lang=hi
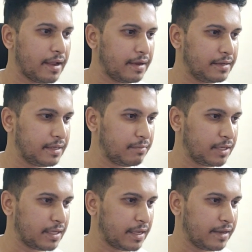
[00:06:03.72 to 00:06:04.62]
एंड ये
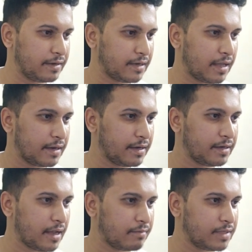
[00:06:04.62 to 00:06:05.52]
बन गया है
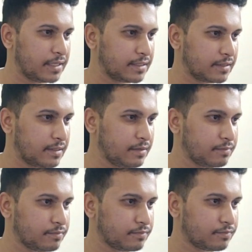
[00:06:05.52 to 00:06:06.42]
टारगेट आप देख सकते हैं